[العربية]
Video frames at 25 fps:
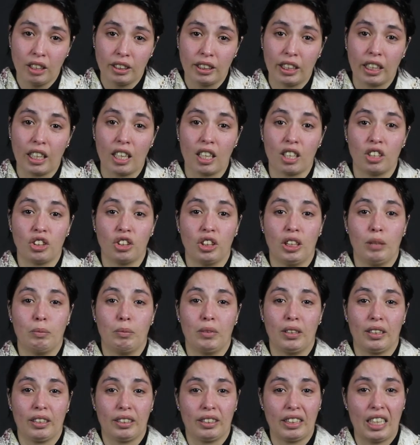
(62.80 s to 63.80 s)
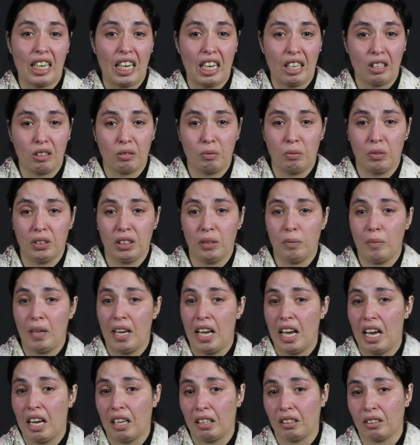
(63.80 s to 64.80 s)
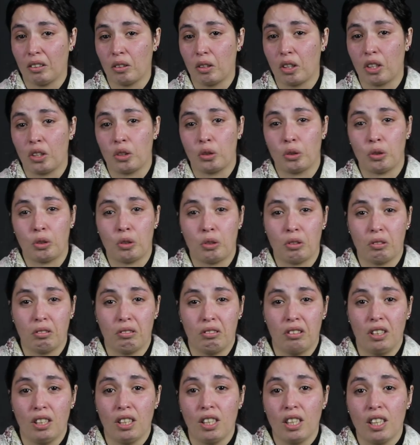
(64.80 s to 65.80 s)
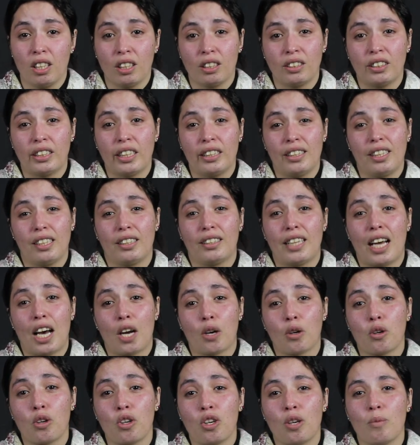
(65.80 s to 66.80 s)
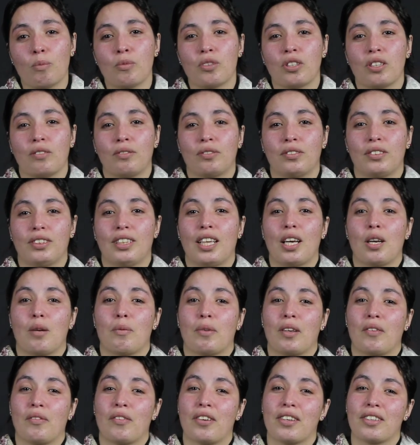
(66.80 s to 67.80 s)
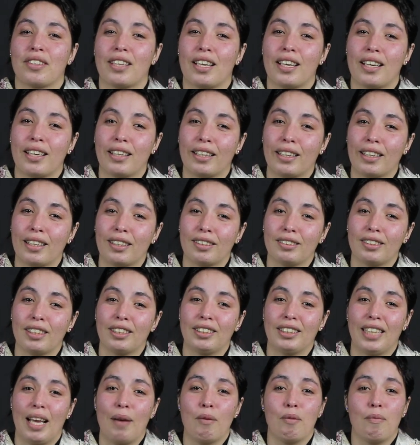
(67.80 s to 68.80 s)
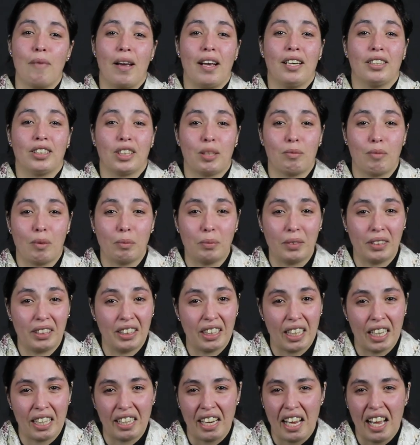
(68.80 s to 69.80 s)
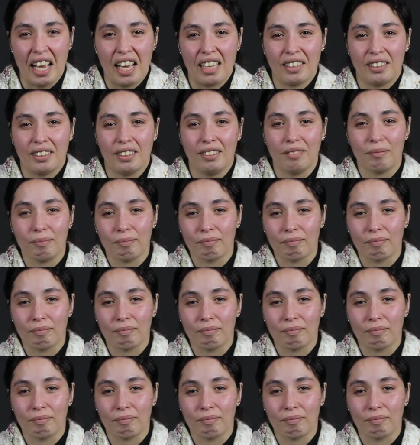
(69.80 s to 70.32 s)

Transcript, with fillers: خرجني من الدار نمشي معاها نخرجوا داني لدارهم شفت دارهم كيفاش دايرين تتعامل معايا تما مزيان عادي